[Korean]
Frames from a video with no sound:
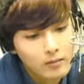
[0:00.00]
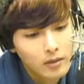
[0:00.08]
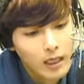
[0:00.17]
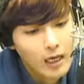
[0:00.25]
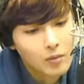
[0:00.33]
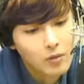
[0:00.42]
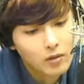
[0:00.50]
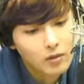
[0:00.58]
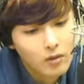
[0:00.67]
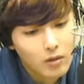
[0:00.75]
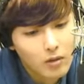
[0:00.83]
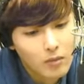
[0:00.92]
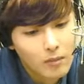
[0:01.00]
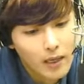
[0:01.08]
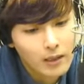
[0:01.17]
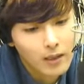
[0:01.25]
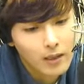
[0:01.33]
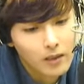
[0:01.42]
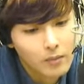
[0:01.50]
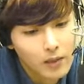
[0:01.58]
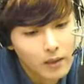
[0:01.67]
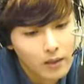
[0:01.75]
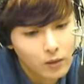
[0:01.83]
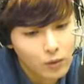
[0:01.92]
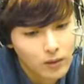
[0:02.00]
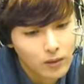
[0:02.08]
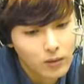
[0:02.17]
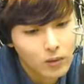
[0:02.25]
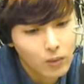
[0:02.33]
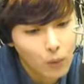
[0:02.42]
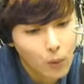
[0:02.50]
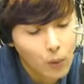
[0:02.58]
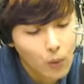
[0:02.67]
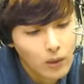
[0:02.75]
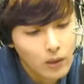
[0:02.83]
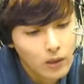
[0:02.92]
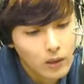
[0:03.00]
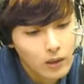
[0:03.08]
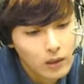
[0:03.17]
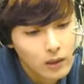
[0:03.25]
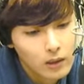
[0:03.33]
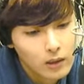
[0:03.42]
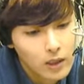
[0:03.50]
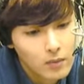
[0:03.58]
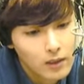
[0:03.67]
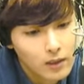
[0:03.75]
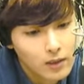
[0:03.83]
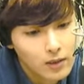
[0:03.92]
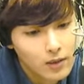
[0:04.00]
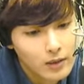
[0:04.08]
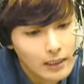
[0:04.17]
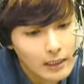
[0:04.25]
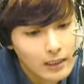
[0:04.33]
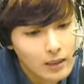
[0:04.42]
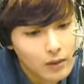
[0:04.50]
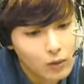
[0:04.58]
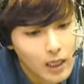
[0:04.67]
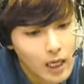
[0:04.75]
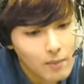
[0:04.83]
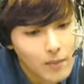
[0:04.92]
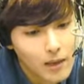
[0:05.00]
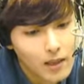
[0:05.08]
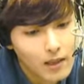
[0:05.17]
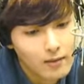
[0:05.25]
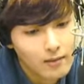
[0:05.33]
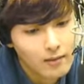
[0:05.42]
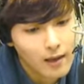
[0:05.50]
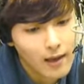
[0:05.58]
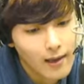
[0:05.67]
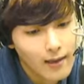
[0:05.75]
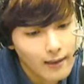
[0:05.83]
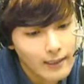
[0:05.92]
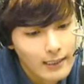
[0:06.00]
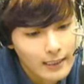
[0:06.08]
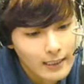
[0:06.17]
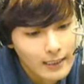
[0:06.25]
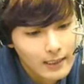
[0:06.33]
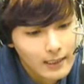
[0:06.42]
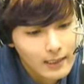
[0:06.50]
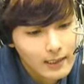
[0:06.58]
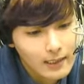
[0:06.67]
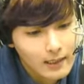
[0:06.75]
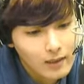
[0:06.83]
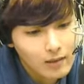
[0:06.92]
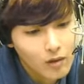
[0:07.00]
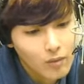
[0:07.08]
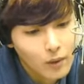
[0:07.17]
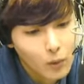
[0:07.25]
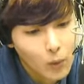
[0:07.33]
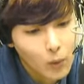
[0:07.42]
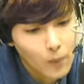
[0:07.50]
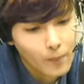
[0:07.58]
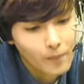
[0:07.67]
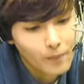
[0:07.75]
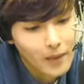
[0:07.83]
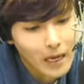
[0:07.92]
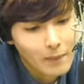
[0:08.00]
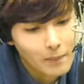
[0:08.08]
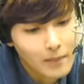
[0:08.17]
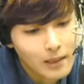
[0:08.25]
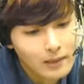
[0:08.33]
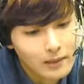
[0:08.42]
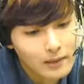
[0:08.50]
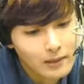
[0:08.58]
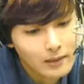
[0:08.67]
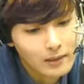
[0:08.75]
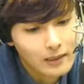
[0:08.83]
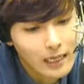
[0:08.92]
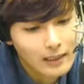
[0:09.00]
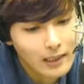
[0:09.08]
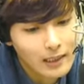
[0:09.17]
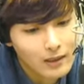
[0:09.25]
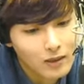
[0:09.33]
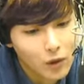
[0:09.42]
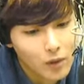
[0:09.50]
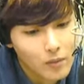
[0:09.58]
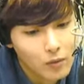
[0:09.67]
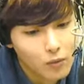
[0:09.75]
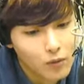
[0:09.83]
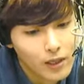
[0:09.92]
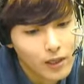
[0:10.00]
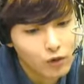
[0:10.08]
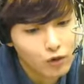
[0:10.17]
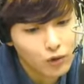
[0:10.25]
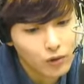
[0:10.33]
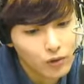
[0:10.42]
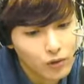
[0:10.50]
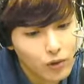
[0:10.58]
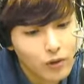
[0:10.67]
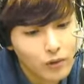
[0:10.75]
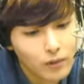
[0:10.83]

자라면서 반항 아닌 반항도 했었고, 실망시켜드린 일도 참 많았는데, 그럼에도 아빠는 항상 저희만 위해 주셨죠.